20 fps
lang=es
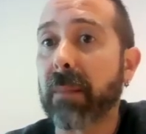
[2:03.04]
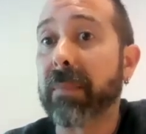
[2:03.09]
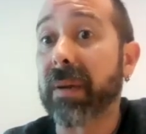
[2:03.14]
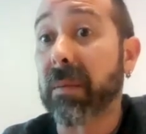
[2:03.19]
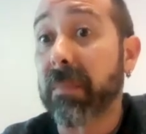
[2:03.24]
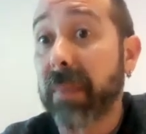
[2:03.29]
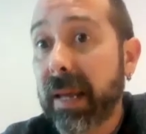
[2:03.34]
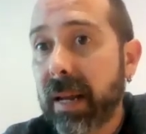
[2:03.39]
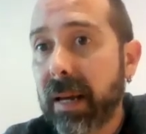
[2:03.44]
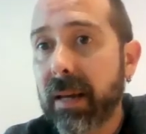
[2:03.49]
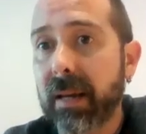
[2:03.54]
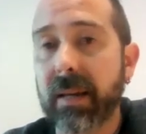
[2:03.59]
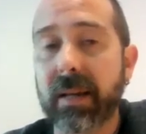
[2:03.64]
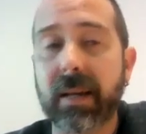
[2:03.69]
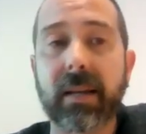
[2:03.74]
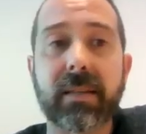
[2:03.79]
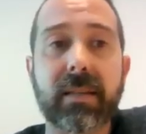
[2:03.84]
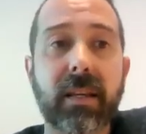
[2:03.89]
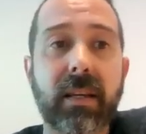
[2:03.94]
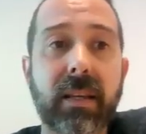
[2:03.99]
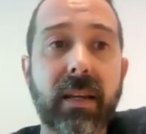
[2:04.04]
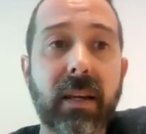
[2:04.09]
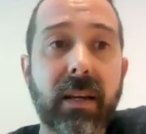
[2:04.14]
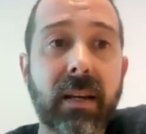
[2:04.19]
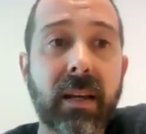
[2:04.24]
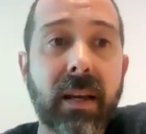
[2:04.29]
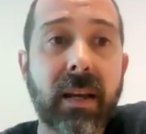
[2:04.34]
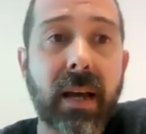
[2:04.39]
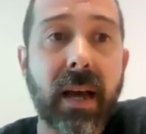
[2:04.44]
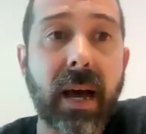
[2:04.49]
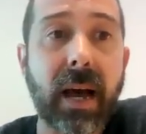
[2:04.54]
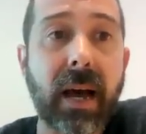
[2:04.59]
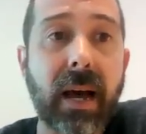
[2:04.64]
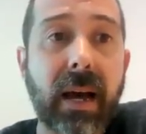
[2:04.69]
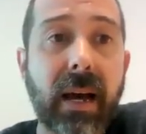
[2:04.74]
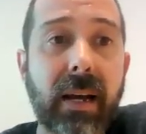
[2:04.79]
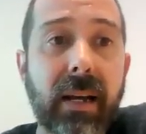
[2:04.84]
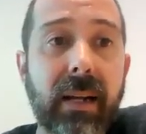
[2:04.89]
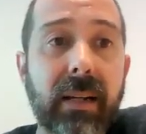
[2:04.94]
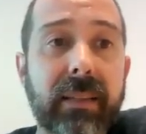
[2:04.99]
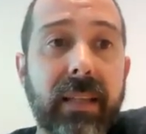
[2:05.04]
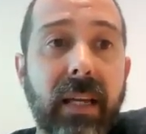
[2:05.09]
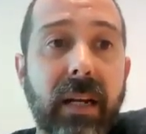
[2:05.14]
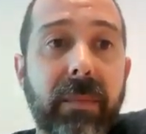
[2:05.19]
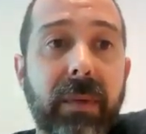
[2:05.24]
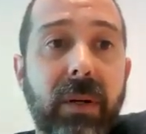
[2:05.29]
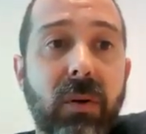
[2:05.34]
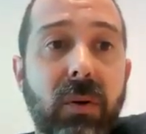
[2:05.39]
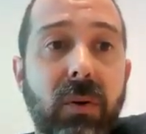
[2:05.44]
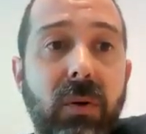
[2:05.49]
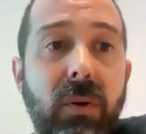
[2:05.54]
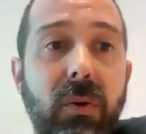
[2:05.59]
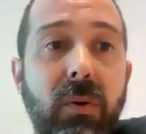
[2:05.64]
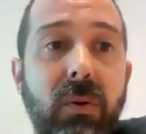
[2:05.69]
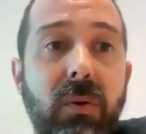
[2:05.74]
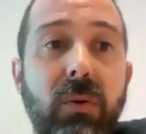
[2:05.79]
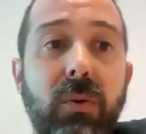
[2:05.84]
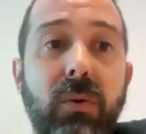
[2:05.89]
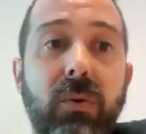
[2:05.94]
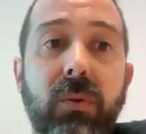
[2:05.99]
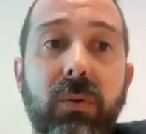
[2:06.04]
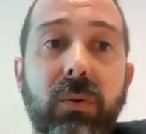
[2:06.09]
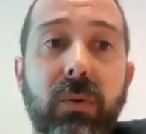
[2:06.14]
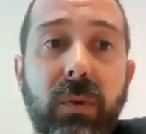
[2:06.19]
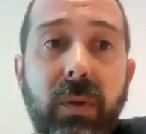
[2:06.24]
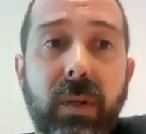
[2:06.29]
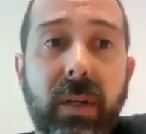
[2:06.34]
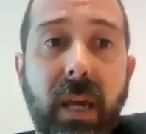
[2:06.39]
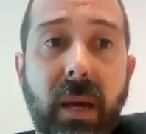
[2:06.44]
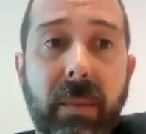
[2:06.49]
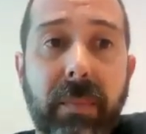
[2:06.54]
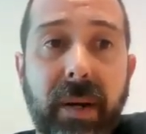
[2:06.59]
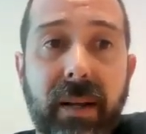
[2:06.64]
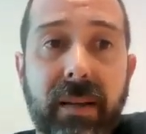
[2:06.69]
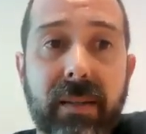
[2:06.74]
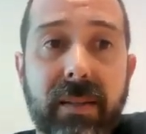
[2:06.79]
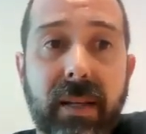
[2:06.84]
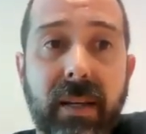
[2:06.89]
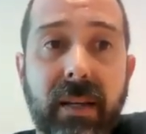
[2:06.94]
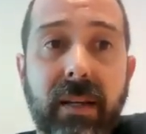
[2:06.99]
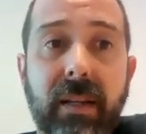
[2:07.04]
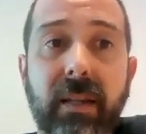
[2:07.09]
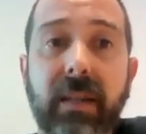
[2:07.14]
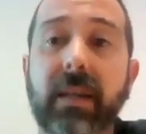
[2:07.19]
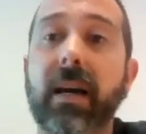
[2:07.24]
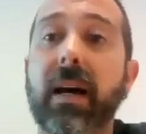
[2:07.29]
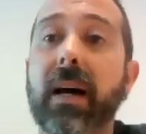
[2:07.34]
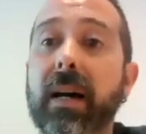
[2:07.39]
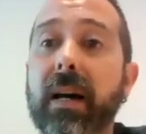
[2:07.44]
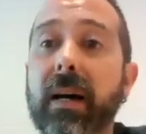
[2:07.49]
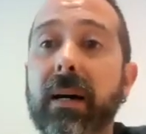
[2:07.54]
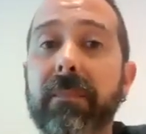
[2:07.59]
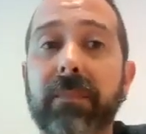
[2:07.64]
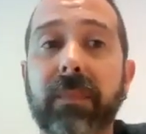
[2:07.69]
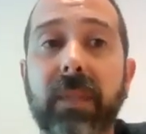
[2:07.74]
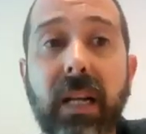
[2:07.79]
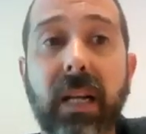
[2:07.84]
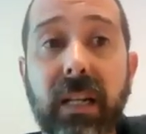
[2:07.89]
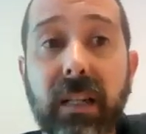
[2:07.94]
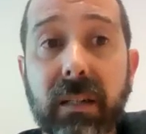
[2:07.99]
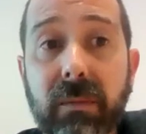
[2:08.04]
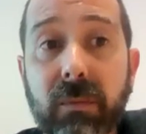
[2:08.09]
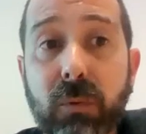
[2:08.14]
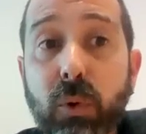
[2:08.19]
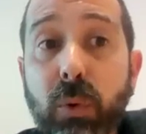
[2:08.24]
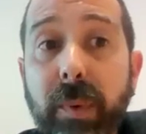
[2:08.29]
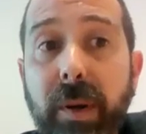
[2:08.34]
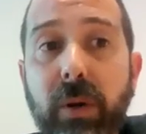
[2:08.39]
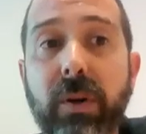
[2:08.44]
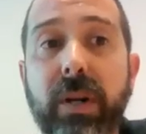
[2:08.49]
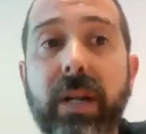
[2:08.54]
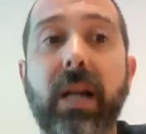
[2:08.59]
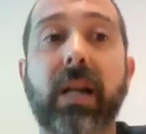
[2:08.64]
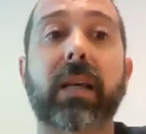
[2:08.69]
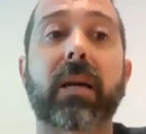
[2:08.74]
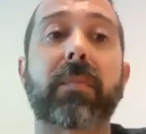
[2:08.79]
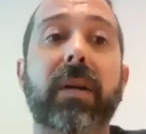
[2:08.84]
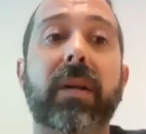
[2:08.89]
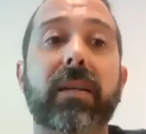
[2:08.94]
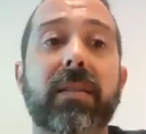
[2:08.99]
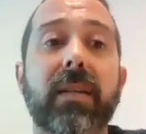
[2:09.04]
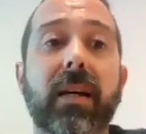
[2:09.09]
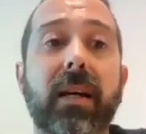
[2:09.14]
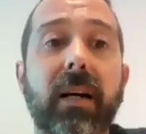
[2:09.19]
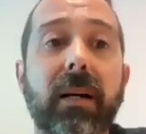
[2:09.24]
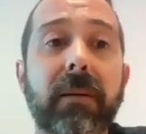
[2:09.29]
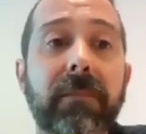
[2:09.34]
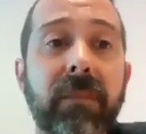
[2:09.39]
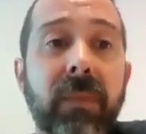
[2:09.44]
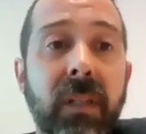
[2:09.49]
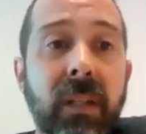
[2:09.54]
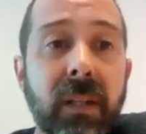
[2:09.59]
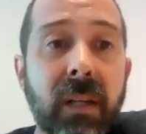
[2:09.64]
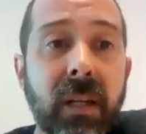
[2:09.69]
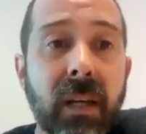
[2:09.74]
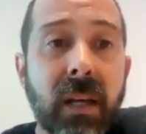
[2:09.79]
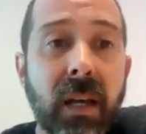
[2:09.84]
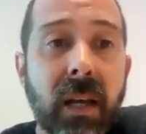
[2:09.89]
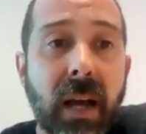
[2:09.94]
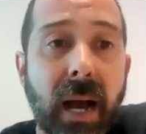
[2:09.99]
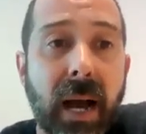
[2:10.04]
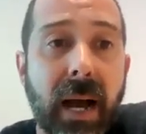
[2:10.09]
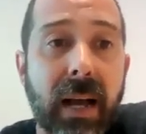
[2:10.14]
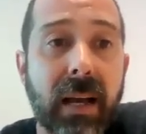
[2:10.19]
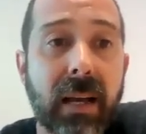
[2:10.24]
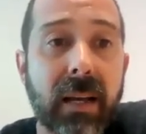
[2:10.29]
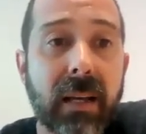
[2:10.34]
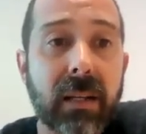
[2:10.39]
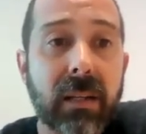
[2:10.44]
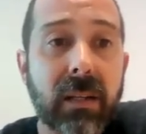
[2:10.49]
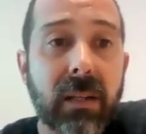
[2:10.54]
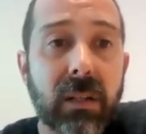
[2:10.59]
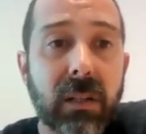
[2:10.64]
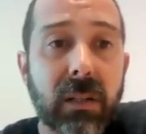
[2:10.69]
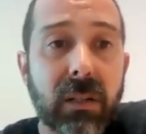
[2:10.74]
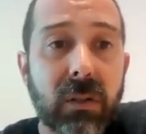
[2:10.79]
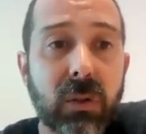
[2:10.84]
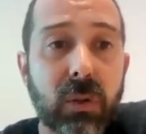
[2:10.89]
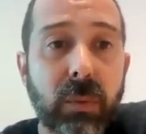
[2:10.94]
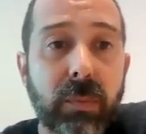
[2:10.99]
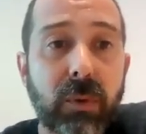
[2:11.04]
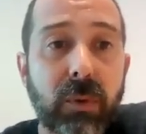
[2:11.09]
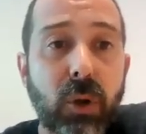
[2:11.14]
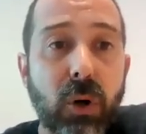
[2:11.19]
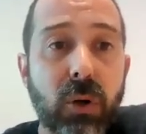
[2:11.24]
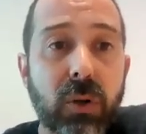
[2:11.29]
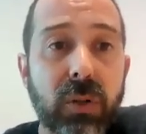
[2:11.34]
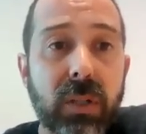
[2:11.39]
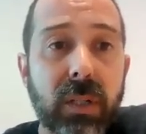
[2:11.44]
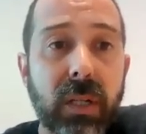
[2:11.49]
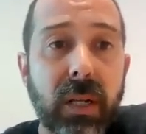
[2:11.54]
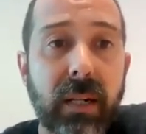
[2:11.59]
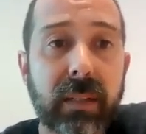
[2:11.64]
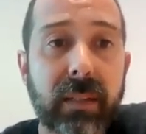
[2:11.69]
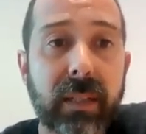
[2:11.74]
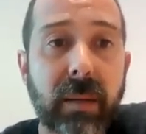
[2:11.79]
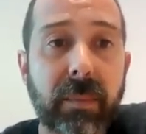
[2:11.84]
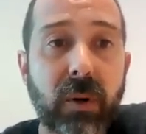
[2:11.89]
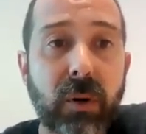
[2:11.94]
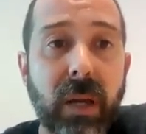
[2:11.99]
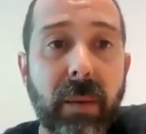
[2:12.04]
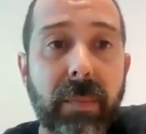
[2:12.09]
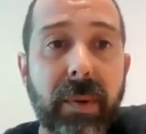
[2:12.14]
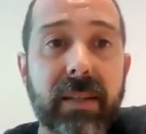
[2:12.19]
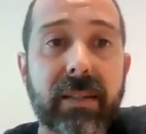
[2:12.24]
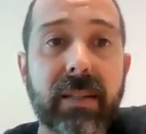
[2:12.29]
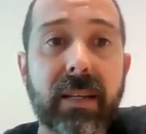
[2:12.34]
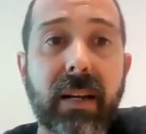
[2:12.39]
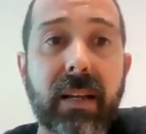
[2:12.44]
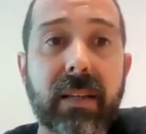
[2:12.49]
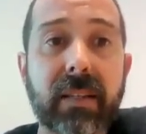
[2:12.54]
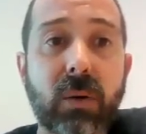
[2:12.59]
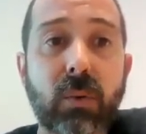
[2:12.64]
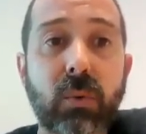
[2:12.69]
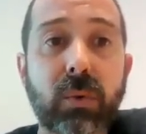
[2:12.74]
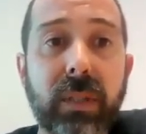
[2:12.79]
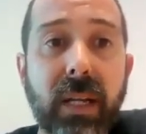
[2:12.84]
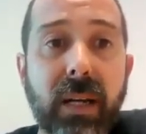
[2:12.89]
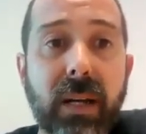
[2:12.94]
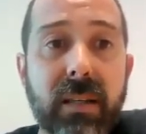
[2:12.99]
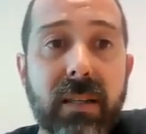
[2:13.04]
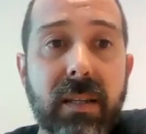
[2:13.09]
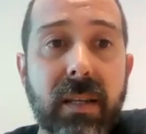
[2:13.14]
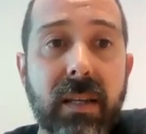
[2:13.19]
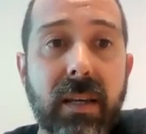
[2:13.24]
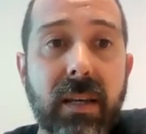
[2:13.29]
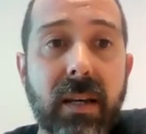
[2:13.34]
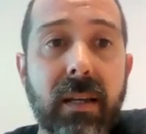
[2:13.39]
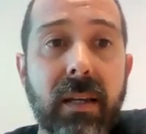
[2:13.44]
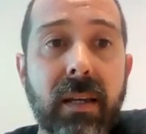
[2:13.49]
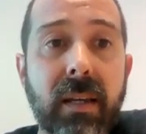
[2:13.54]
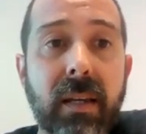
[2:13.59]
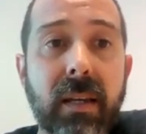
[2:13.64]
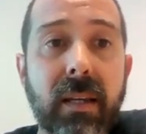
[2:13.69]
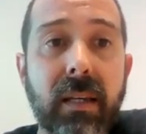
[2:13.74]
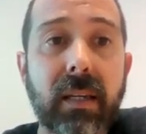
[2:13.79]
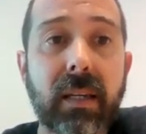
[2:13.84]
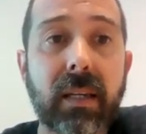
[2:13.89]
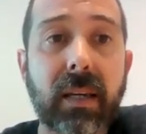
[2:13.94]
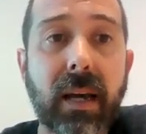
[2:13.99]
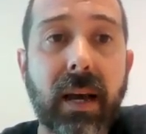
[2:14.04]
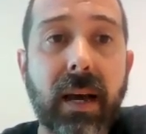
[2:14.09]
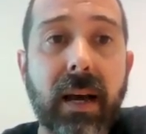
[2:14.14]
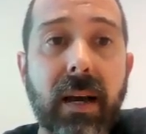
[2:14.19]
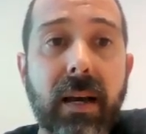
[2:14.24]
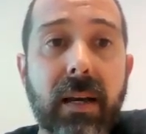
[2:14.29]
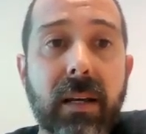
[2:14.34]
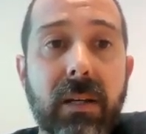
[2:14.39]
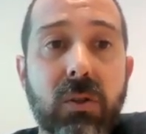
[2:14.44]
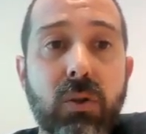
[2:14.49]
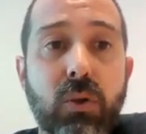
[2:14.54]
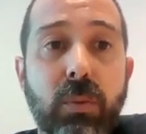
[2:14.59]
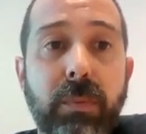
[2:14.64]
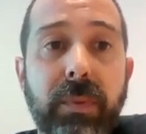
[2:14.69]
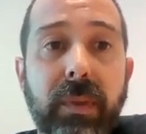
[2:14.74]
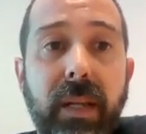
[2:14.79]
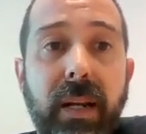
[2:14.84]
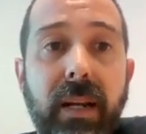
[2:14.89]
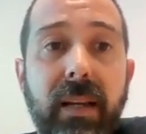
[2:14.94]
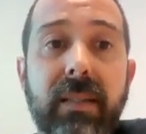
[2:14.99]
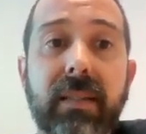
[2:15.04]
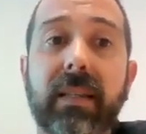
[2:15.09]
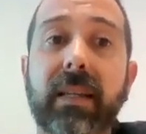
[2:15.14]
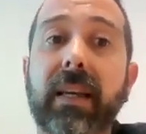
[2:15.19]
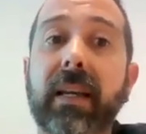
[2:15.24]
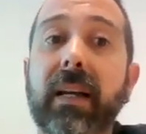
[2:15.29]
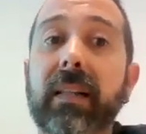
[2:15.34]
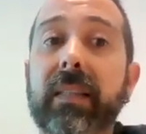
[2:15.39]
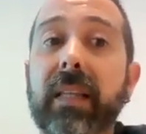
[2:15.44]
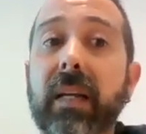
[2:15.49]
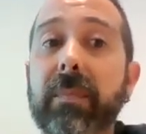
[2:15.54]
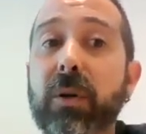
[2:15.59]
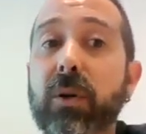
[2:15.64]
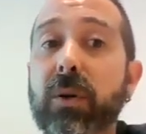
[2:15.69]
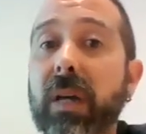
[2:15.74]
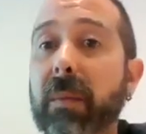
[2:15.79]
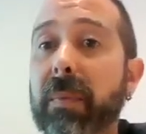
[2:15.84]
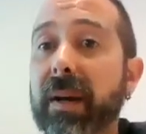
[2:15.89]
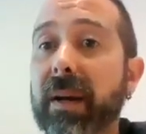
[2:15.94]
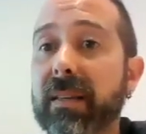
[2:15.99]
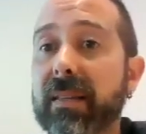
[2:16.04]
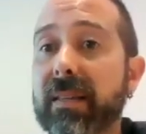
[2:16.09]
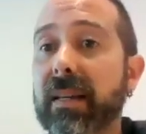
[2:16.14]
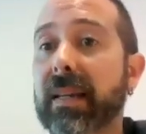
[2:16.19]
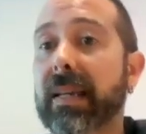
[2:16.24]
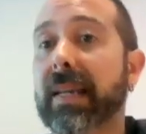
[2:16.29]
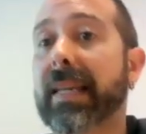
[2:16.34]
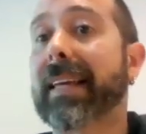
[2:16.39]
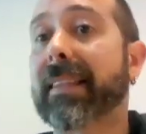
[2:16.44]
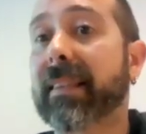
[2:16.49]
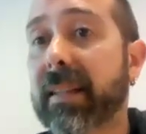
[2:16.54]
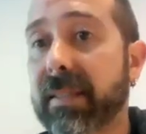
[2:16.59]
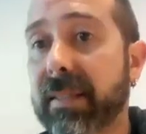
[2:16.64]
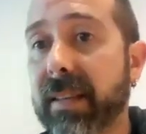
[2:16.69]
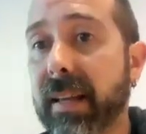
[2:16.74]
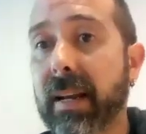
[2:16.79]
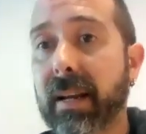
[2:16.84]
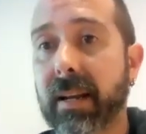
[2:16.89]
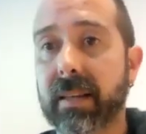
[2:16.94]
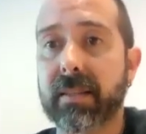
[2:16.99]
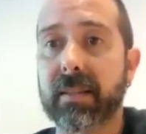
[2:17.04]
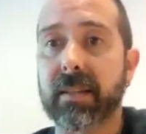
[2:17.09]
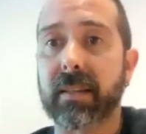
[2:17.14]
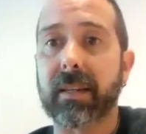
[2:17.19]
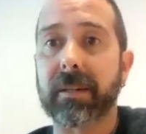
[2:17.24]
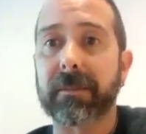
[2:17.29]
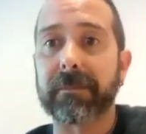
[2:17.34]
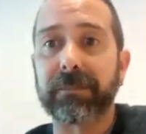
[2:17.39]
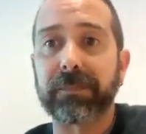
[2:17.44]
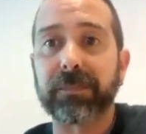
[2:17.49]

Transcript: la primera casilla, a el término que aparece acá, al número real que aparece acá. A sub 2, al término que aparece en la segunda casilla, y a sub 3 en el término que aparece en la tercera casilla.